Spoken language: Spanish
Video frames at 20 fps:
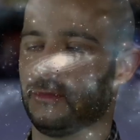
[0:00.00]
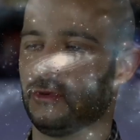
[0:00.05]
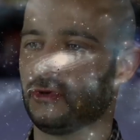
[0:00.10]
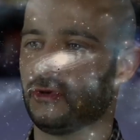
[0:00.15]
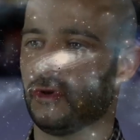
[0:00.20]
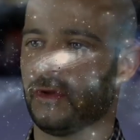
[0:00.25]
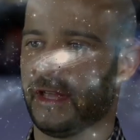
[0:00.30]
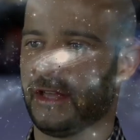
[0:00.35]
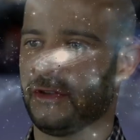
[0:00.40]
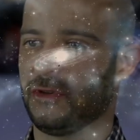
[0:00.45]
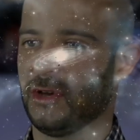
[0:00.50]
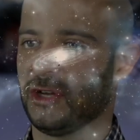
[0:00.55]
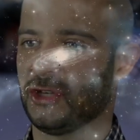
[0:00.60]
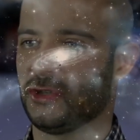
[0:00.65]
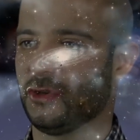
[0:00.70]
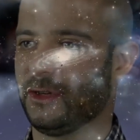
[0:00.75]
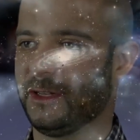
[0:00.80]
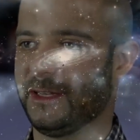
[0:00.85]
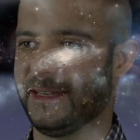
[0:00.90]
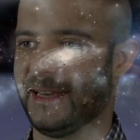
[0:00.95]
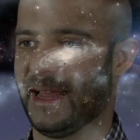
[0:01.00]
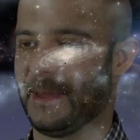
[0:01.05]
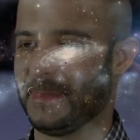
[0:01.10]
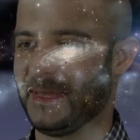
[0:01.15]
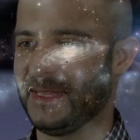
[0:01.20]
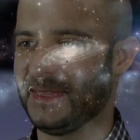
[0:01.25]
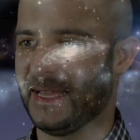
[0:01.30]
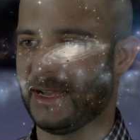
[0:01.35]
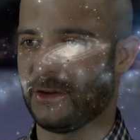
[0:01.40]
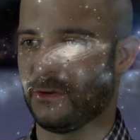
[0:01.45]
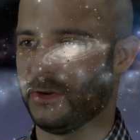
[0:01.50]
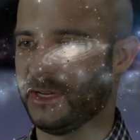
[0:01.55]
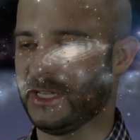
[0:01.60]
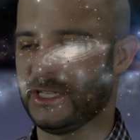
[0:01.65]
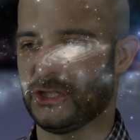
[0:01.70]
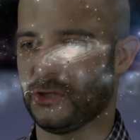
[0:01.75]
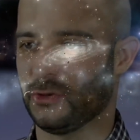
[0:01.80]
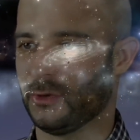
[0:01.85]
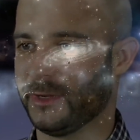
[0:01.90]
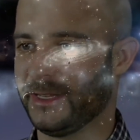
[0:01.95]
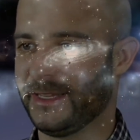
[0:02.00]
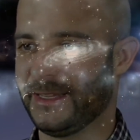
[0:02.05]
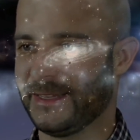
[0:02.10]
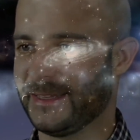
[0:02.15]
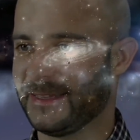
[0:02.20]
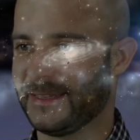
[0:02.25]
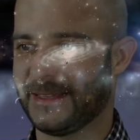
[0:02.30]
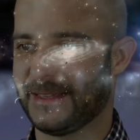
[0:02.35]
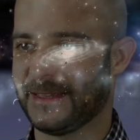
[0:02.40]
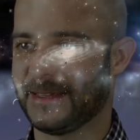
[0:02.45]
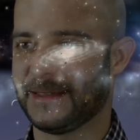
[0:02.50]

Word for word: puto daño ha hecho el dinamita con eso, ¿eh?